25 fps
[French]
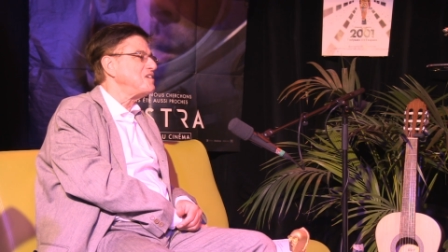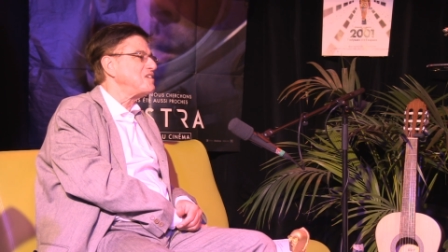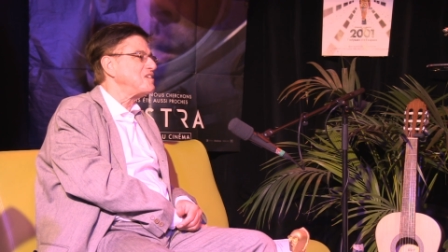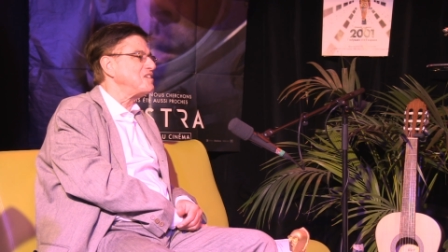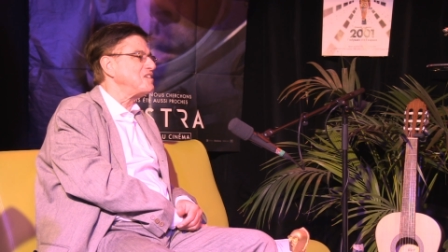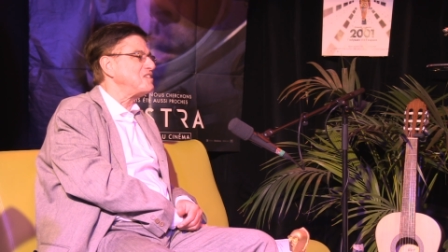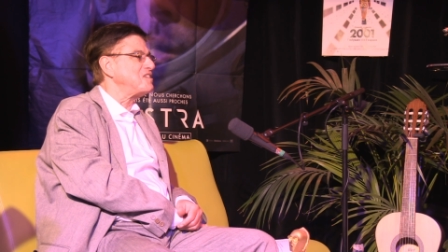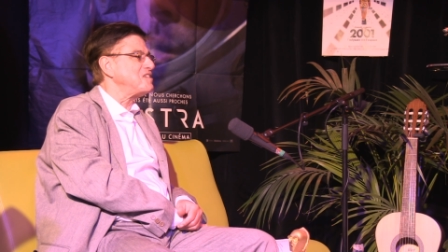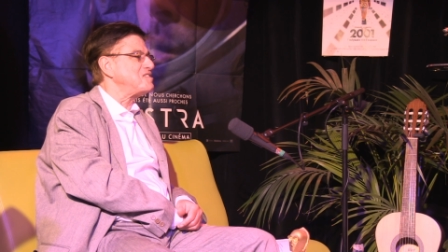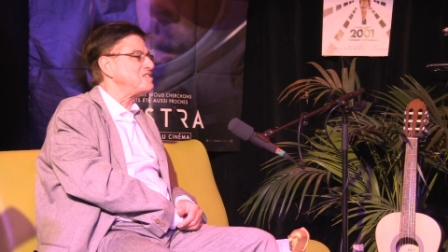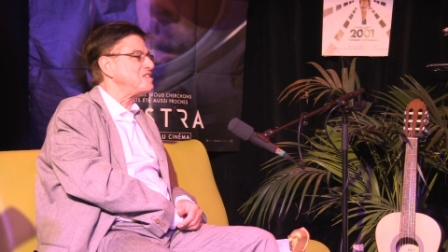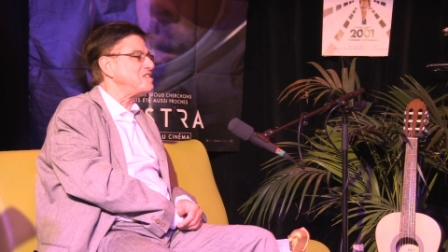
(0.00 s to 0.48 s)

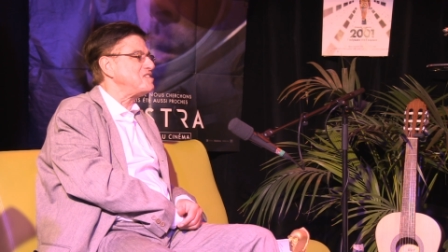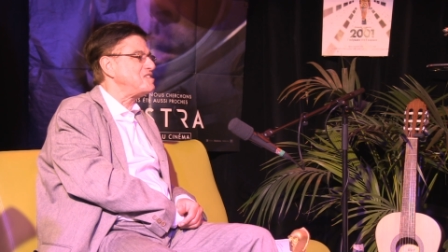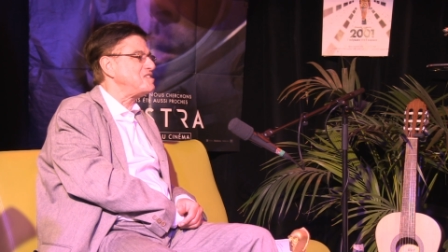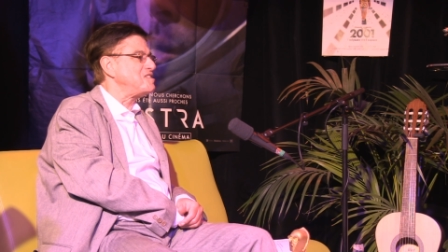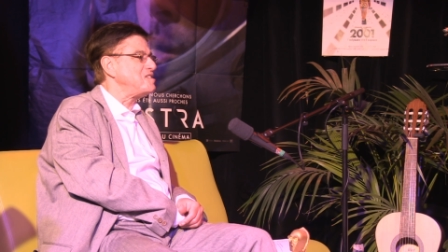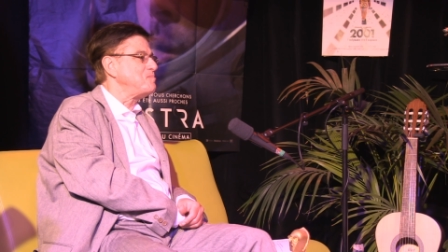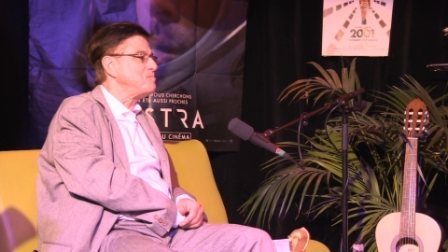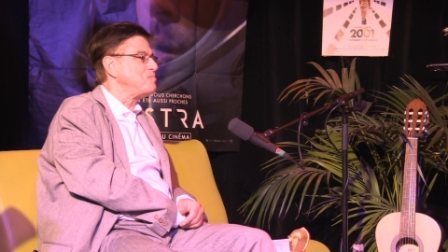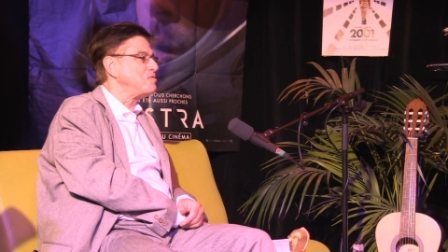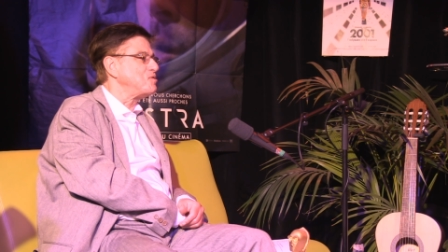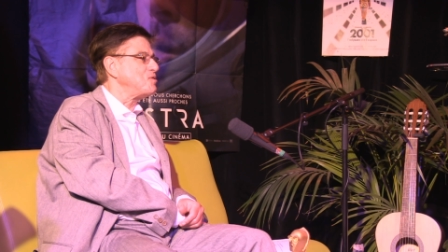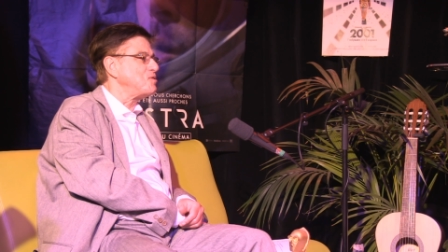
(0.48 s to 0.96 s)
qui était
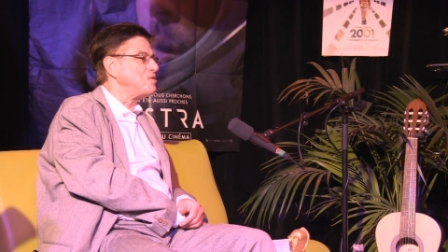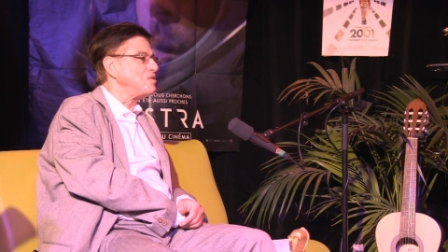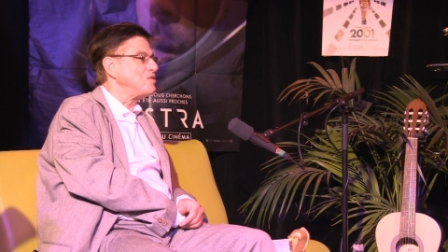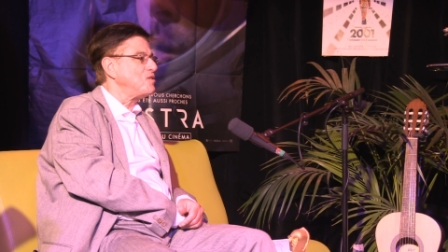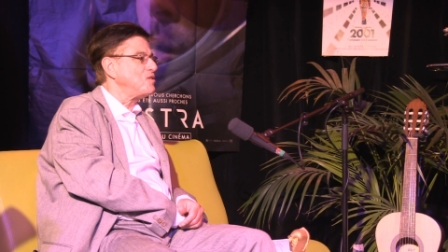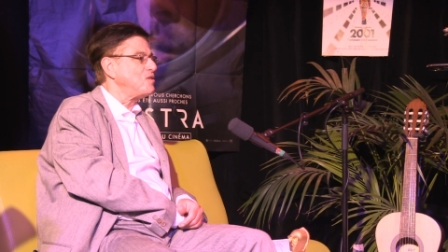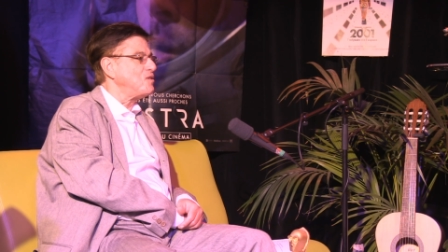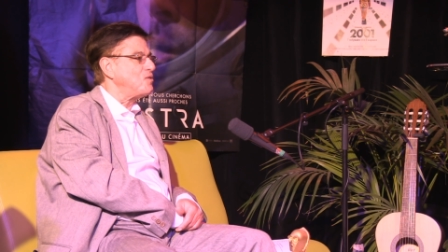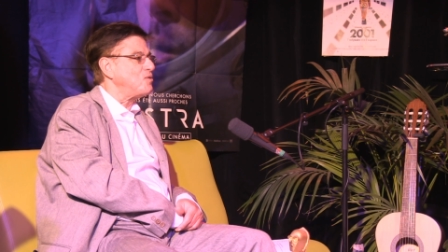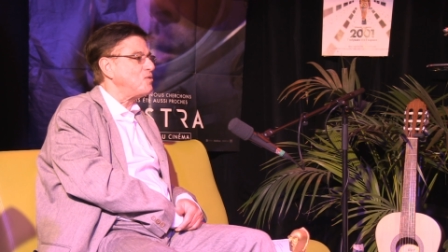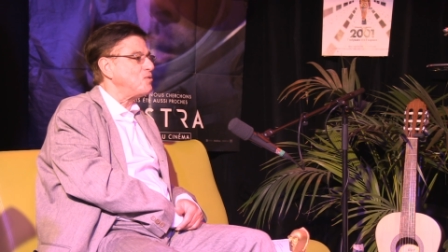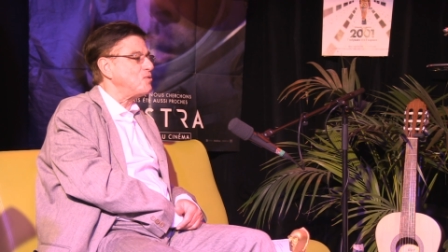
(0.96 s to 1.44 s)
cet hymne
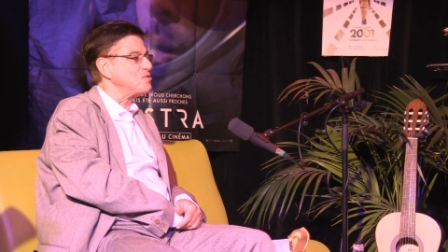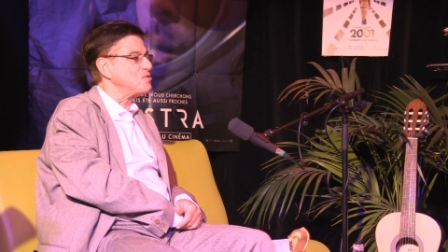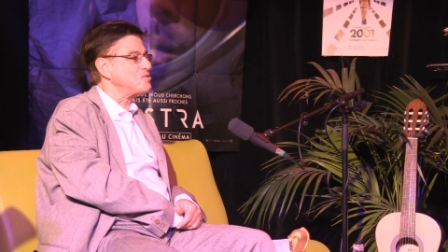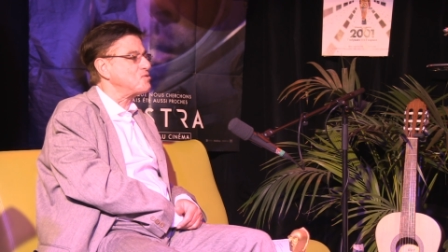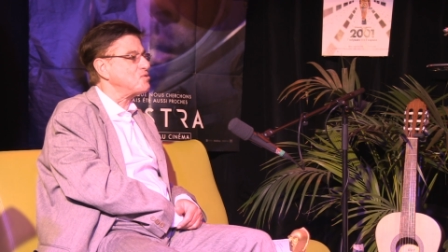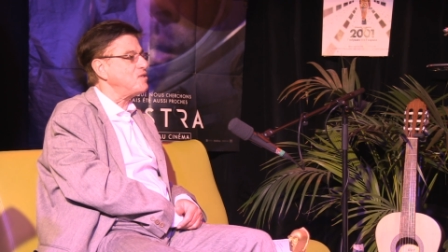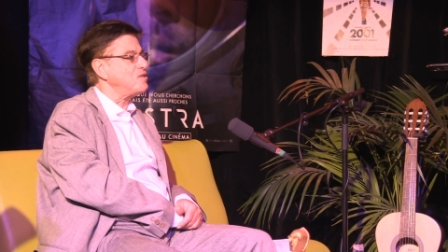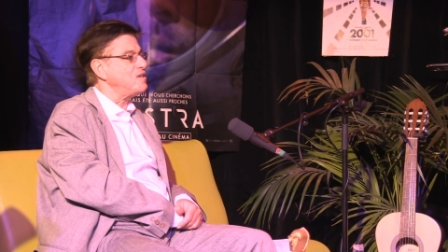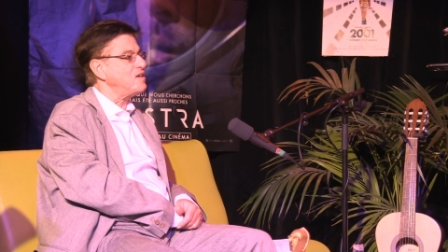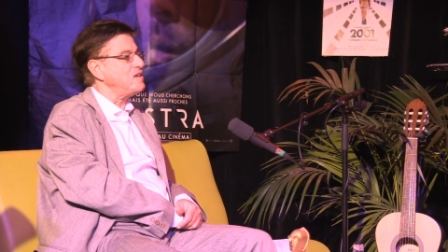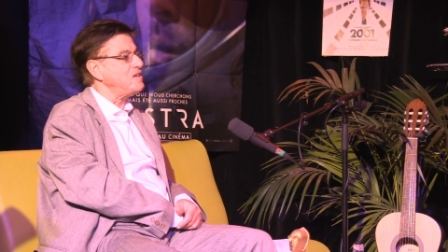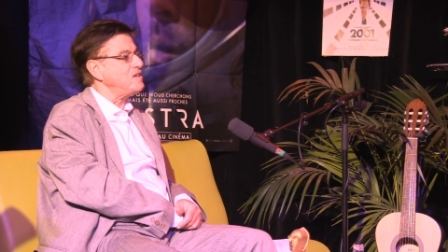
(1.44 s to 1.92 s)
au
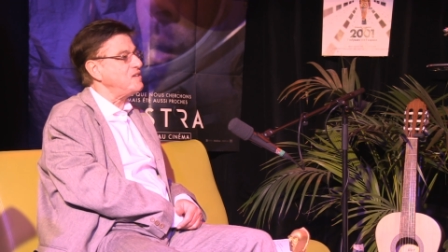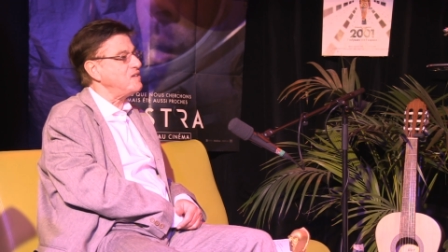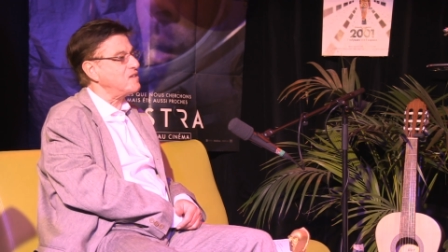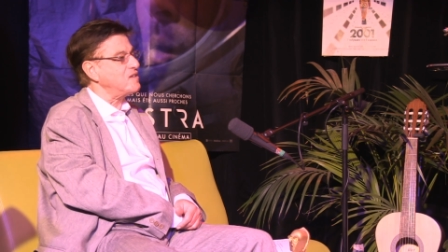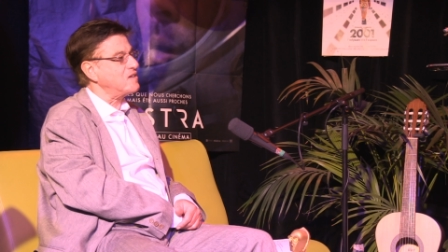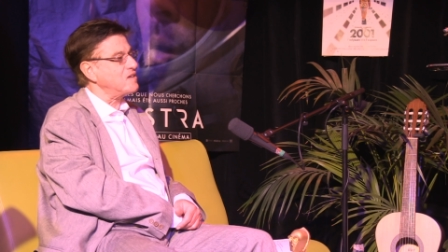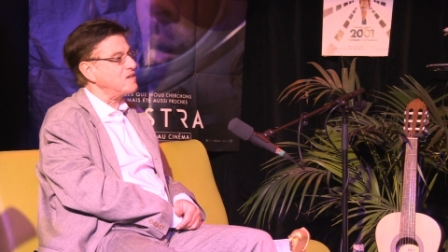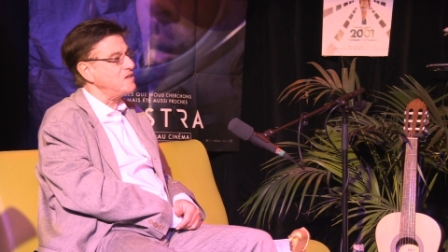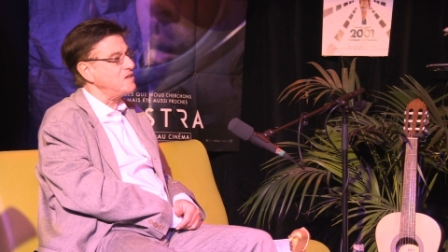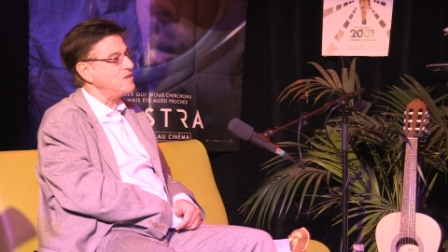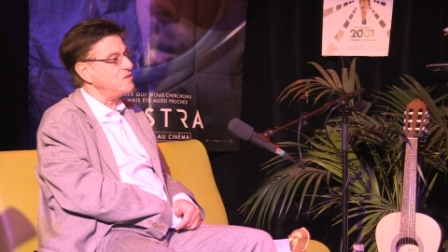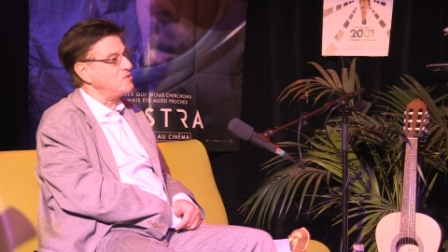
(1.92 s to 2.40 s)
soleil
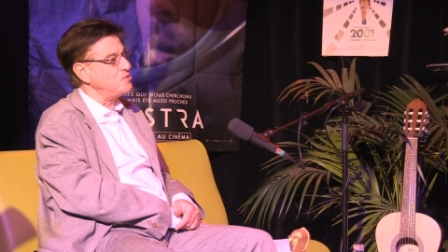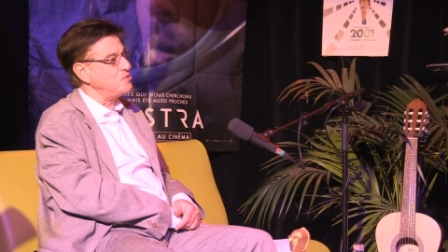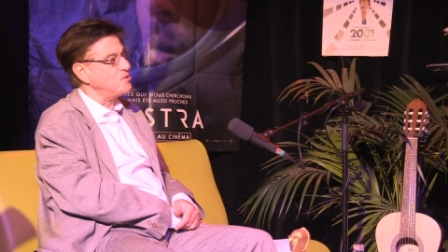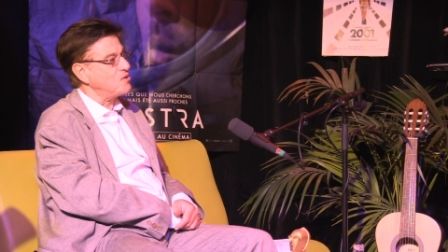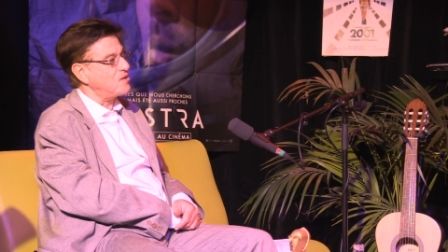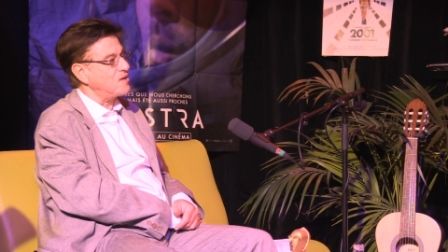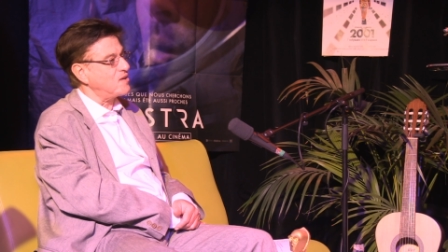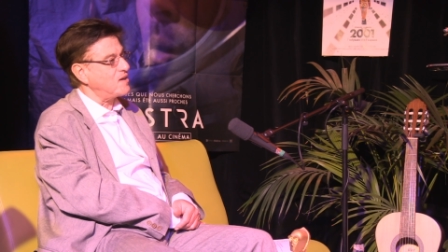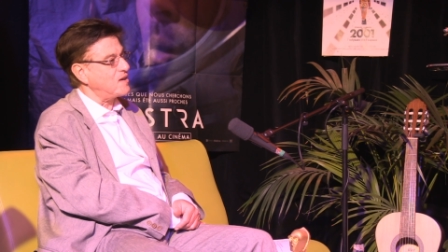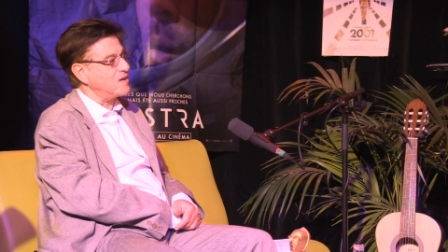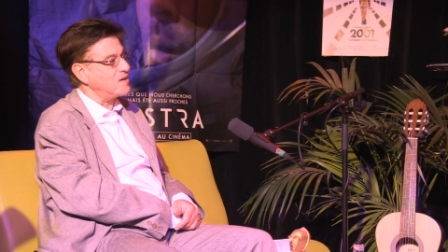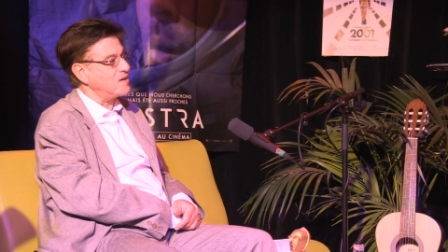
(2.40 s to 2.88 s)
écrit durant